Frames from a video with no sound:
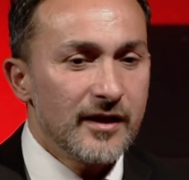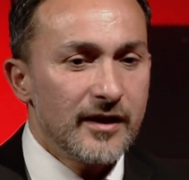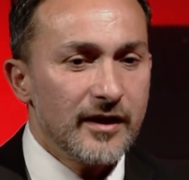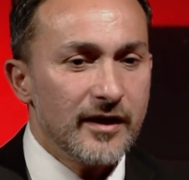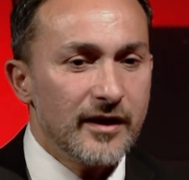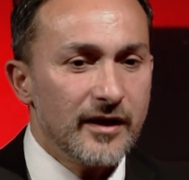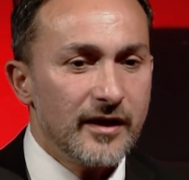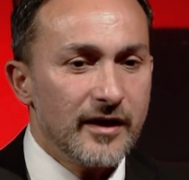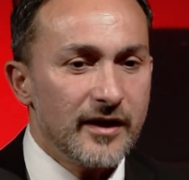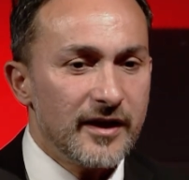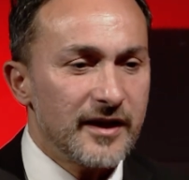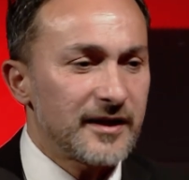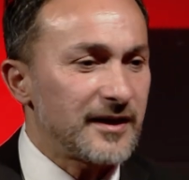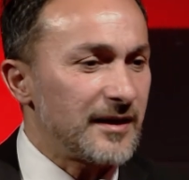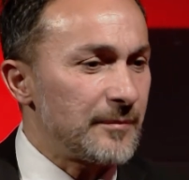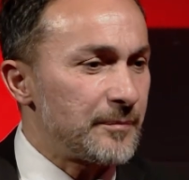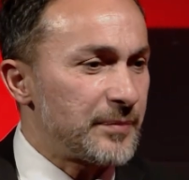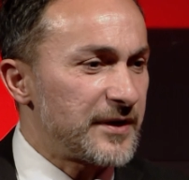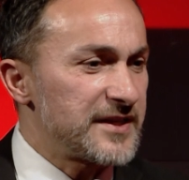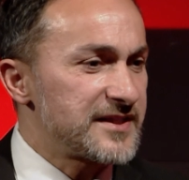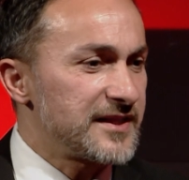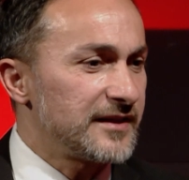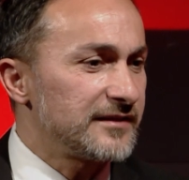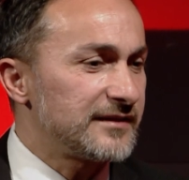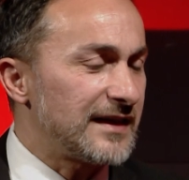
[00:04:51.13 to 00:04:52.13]
eh, e
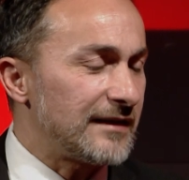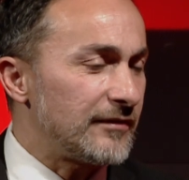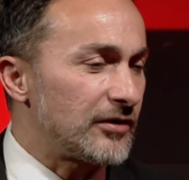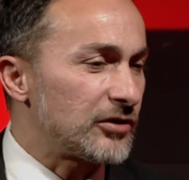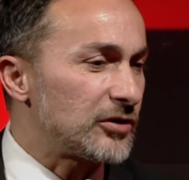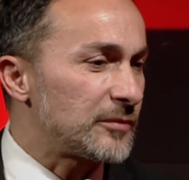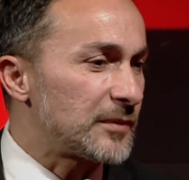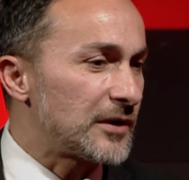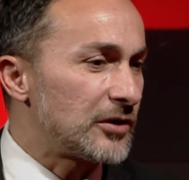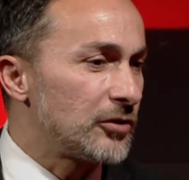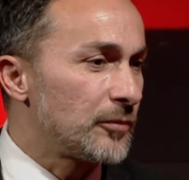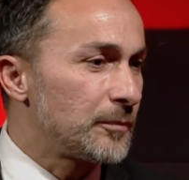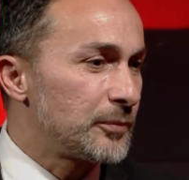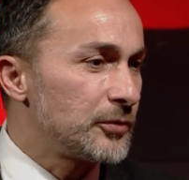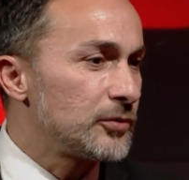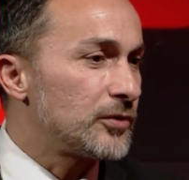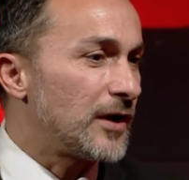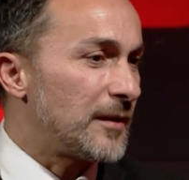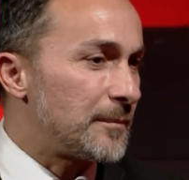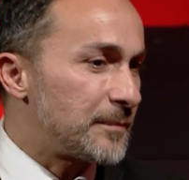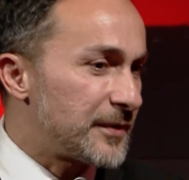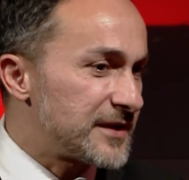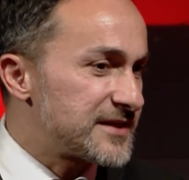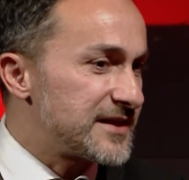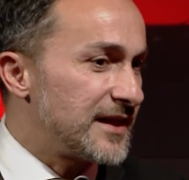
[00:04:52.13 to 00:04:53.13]
rappresentavano per lo più,
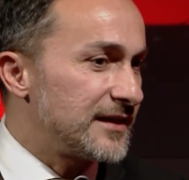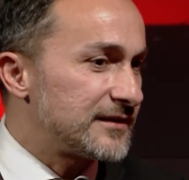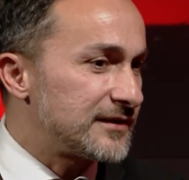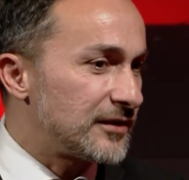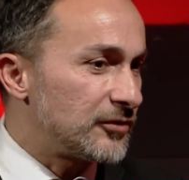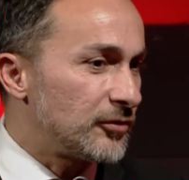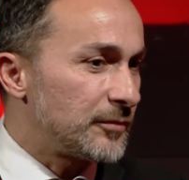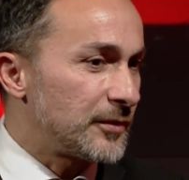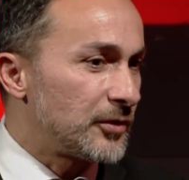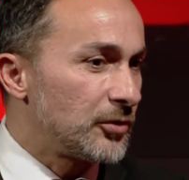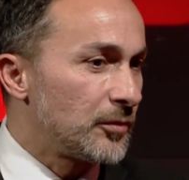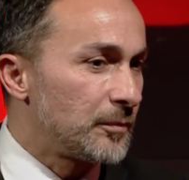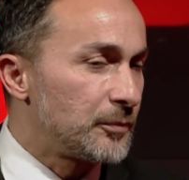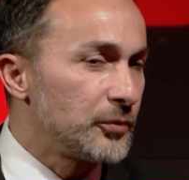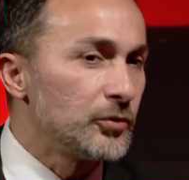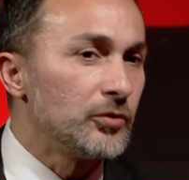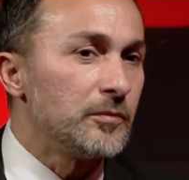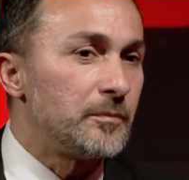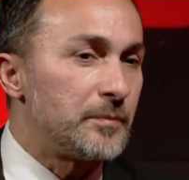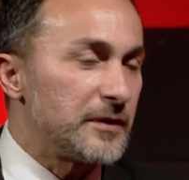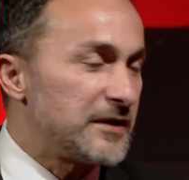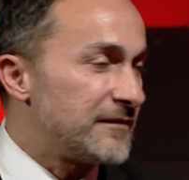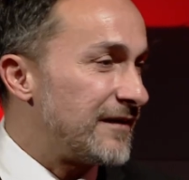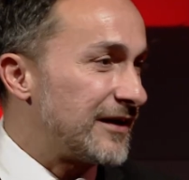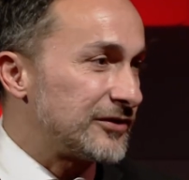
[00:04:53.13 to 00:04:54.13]
rappresentano per lo più
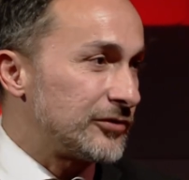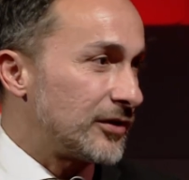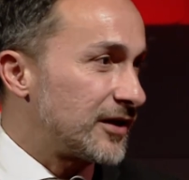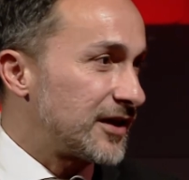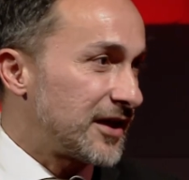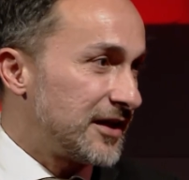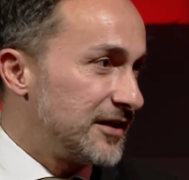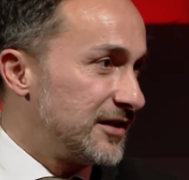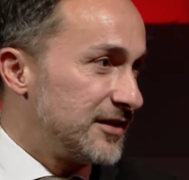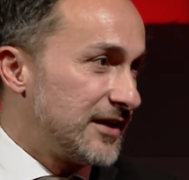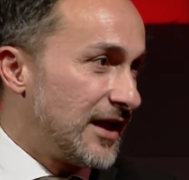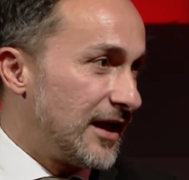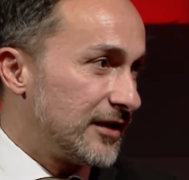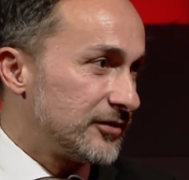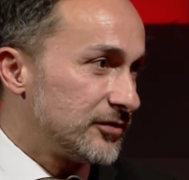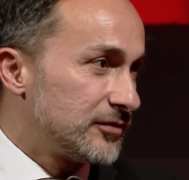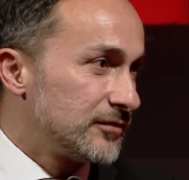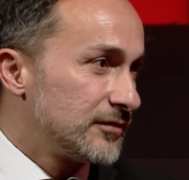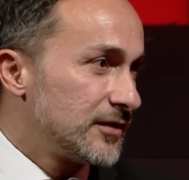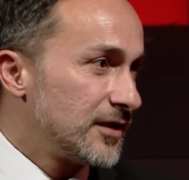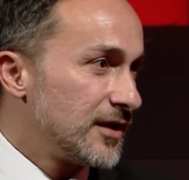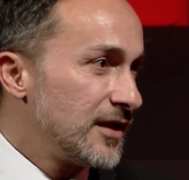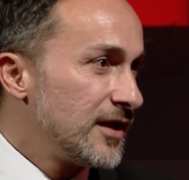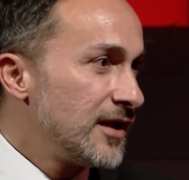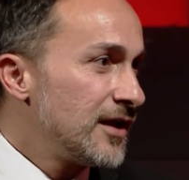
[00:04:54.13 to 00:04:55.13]
il privato
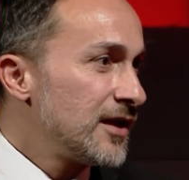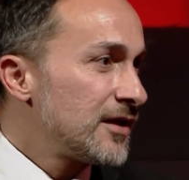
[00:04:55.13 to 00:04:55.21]
accreditato.